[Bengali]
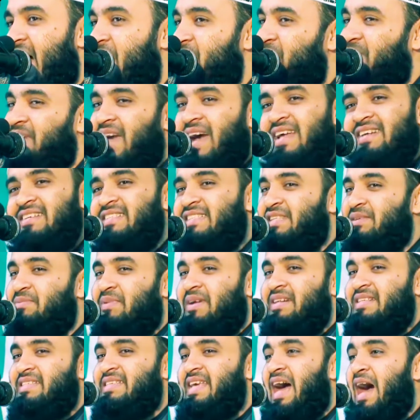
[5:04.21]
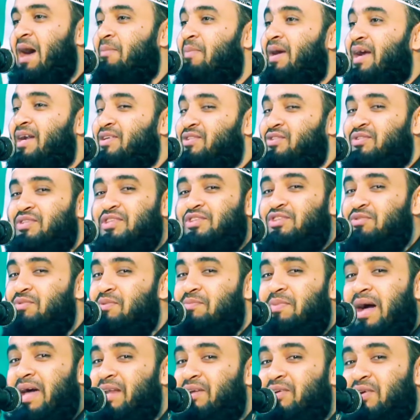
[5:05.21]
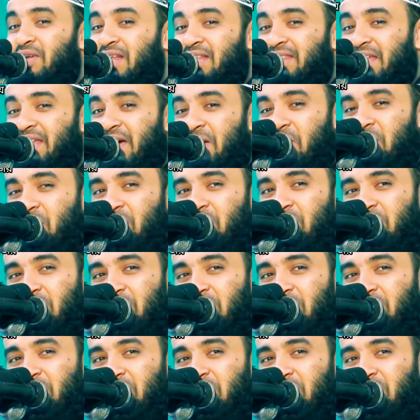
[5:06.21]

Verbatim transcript: আমি আসতে পারছি আবার যদি তুমি বাইর করে দাও